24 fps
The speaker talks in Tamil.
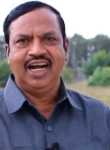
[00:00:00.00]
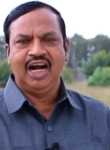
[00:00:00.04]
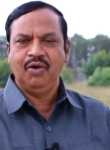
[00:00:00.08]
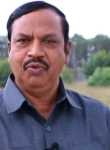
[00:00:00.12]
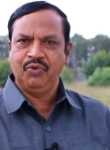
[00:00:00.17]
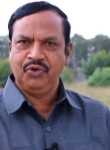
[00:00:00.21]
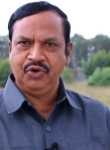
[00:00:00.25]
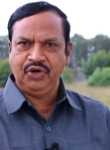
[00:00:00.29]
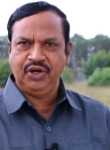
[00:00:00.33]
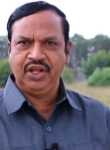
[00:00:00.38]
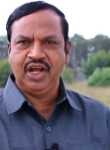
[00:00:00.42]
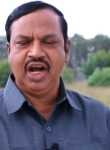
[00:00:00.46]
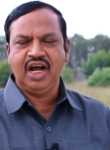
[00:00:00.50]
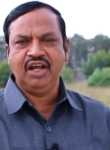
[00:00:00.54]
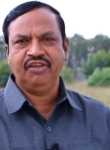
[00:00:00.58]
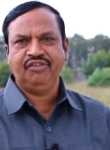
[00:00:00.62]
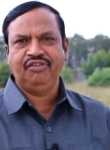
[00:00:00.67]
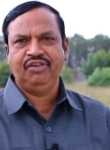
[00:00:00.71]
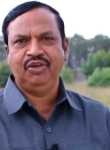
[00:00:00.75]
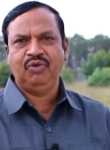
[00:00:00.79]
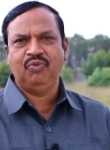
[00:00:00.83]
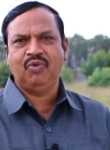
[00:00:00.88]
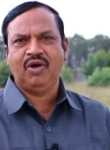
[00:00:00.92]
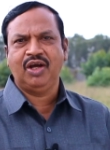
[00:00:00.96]
அவருடைய
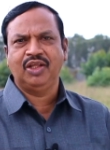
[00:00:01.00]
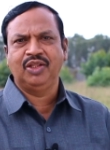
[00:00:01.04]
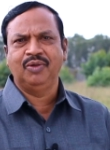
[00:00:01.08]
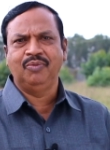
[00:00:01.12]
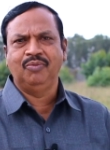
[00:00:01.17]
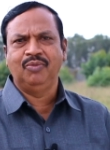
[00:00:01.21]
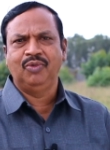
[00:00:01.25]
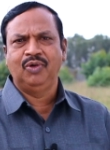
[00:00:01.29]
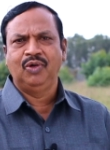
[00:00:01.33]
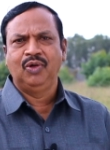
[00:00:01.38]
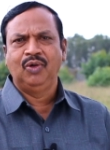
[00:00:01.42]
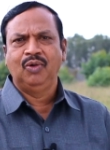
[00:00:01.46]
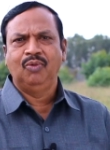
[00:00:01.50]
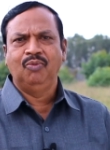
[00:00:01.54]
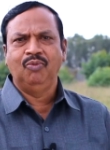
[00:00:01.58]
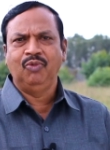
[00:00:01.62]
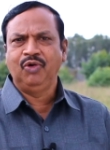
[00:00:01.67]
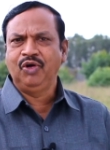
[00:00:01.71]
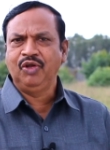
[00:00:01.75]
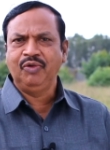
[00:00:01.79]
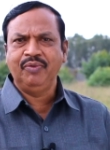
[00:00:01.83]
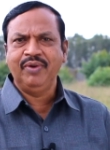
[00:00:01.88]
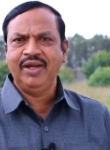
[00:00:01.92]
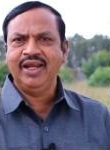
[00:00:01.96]
ஆசிர்வாதம்
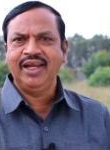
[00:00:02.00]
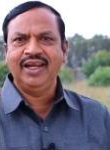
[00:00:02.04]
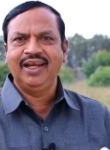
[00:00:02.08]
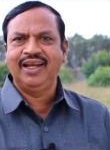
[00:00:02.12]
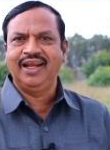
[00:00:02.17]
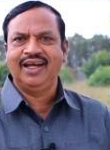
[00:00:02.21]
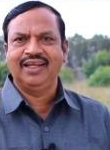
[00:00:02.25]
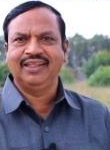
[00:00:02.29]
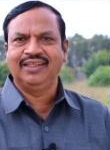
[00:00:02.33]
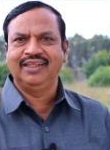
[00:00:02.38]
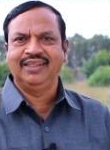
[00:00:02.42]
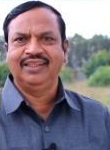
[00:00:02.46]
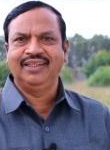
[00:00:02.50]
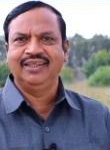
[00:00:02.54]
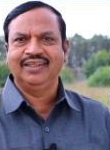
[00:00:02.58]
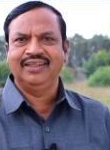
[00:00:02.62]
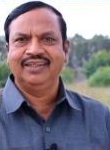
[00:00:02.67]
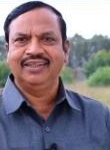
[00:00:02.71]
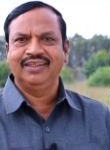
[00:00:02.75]
முடிவே இல்லாதது